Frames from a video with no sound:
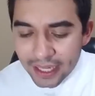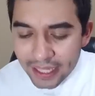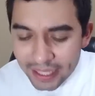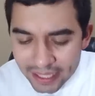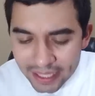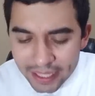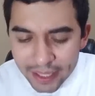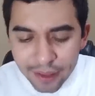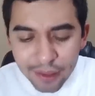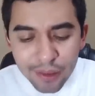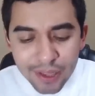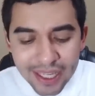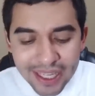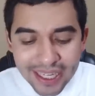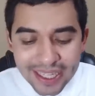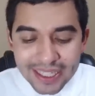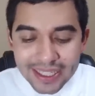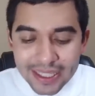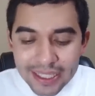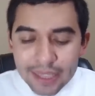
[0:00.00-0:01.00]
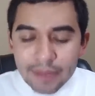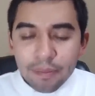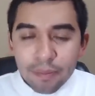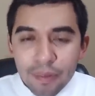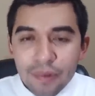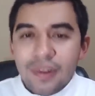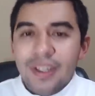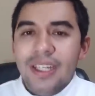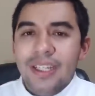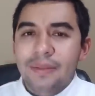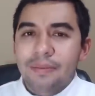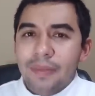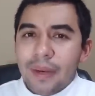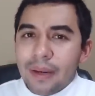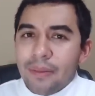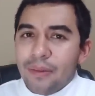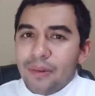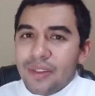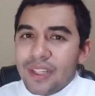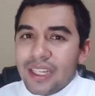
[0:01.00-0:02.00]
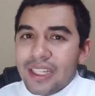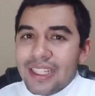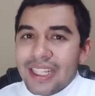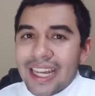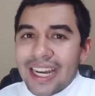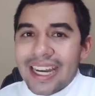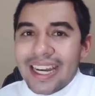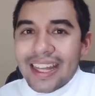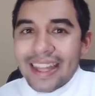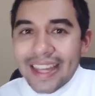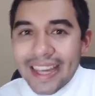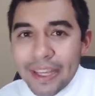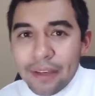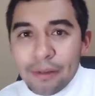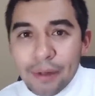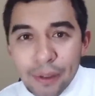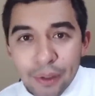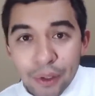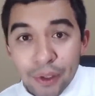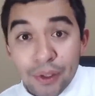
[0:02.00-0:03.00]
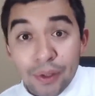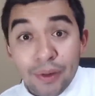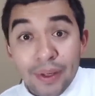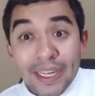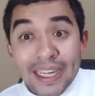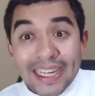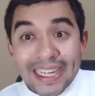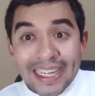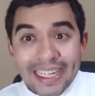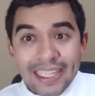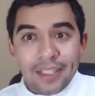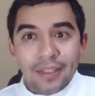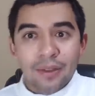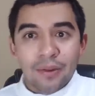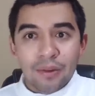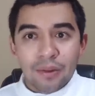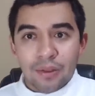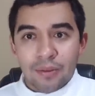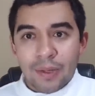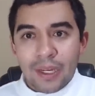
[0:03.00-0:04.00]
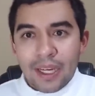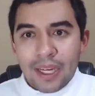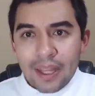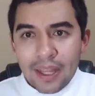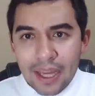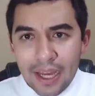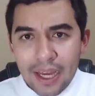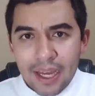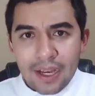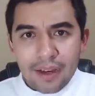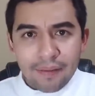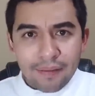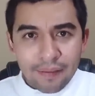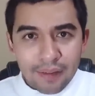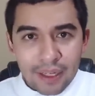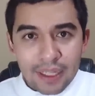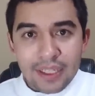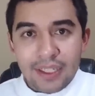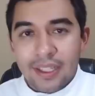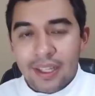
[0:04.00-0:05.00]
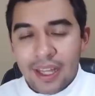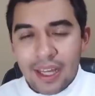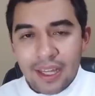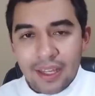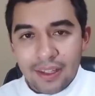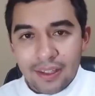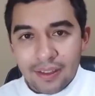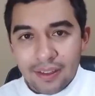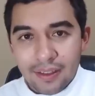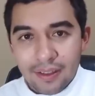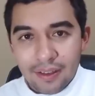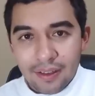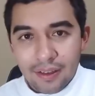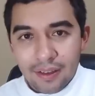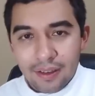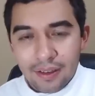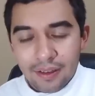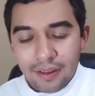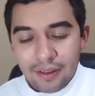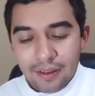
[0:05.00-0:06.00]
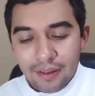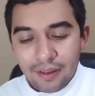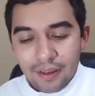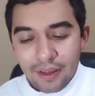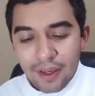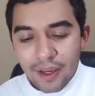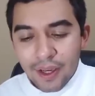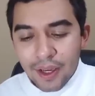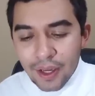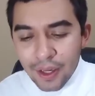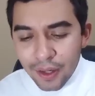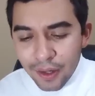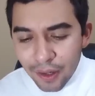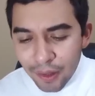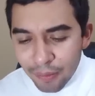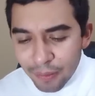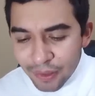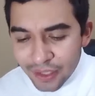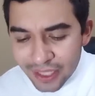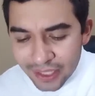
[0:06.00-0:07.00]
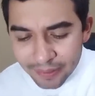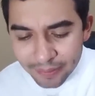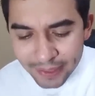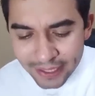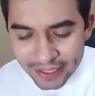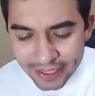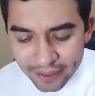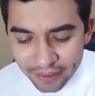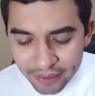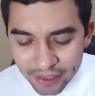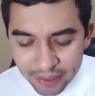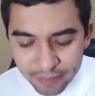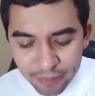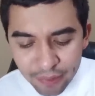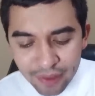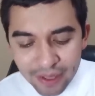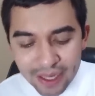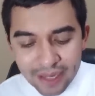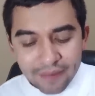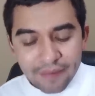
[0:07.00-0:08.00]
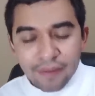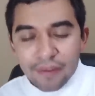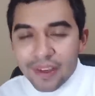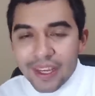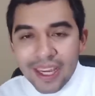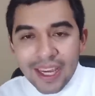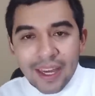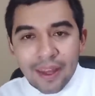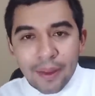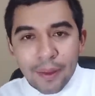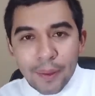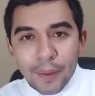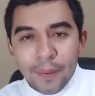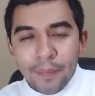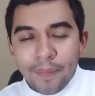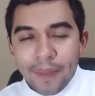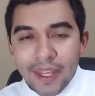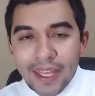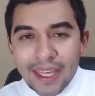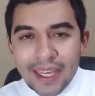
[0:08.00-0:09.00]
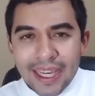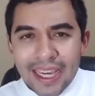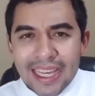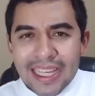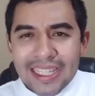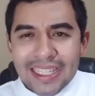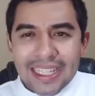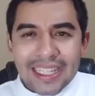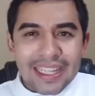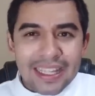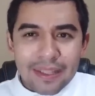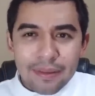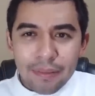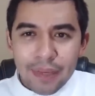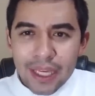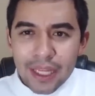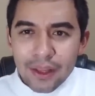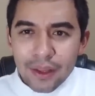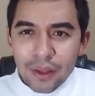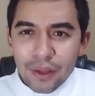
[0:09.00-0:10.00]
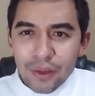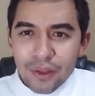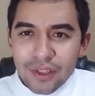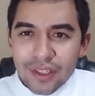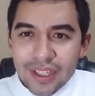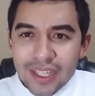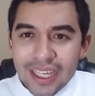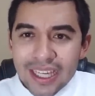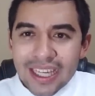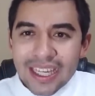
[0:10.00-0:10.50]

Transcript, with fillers: creyendo que así pues vamos a hacerle daño al otro y que eso nos va a dar felicidad. O muchas veces nos hemos refugiado en sentimientos